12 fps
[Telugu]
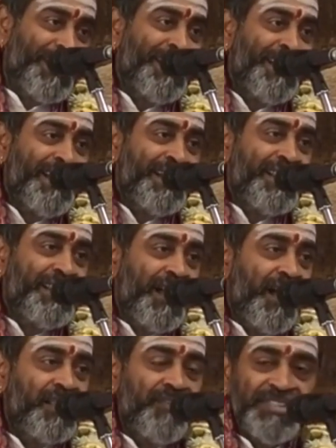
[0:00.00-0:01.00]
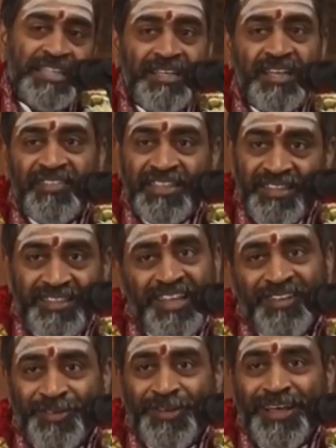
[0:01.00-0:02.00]
ఉన్న నీ యాదవ సైన్యం
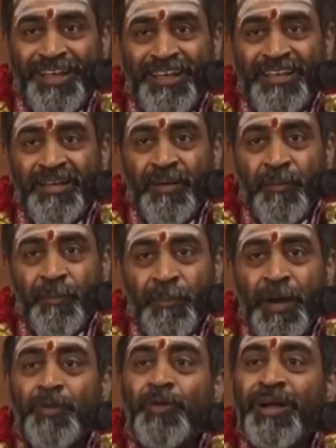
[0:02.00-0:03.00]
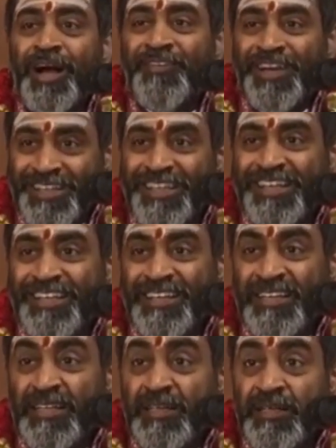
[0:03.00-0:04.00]
అంతా కూడా మాకు కావాలి
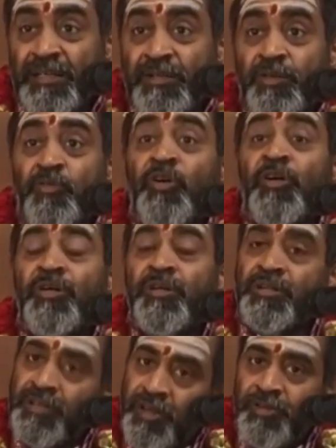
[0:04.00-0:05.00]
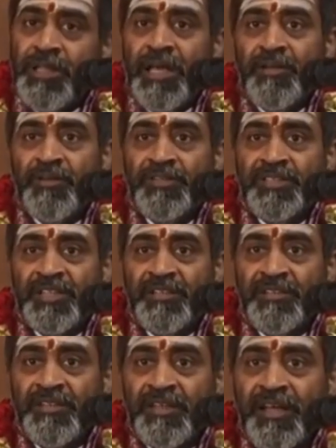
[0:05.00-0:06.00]
నువ్వో నేను దానికి
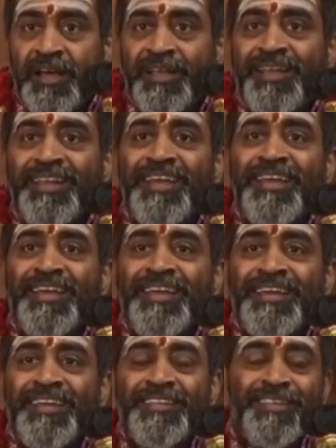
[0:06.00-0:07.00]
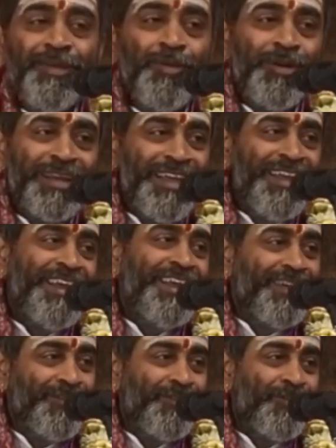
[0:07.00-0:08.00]
వచ్చాను అరే అరే ఇద్దరు ఒకే
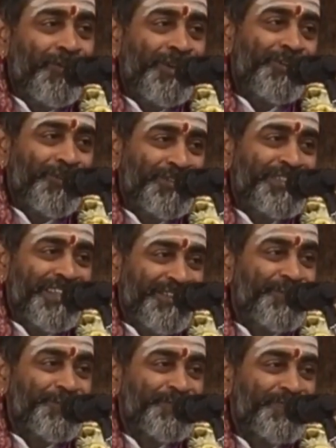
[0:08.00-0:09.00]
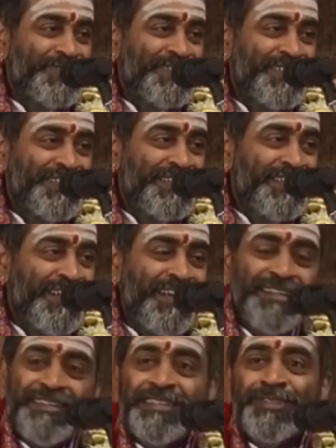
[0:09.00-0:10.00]
కోరికతో వచ్చారు
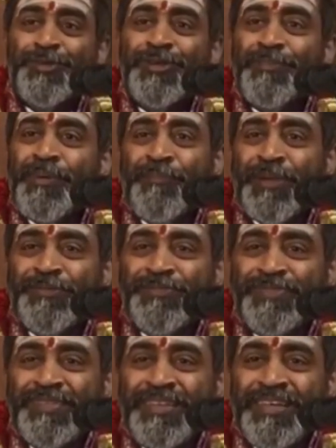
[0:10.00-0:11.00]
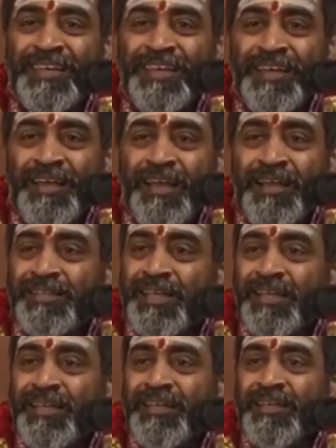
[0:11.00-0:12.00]
ఎలా తీర్చకుండా పంపడం
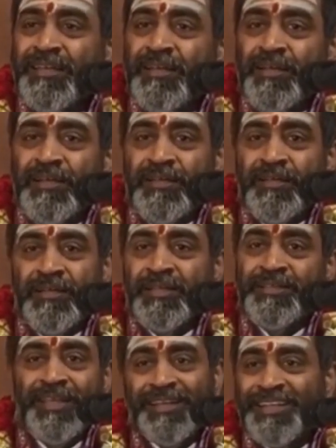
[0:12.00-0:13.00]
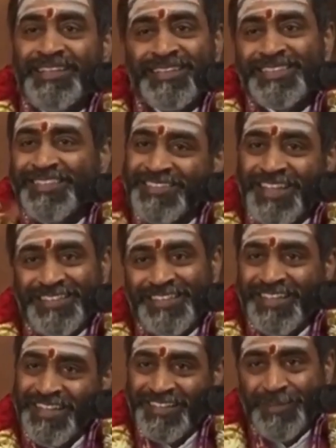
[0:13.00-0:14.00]
అయితే ఇద్దరికి తీర్చడం
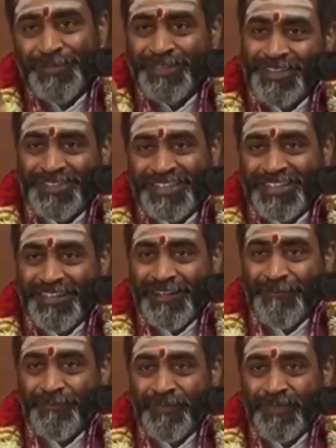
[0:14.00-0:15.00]
సాధ్యం కాదని మీకు తెలుసు కదా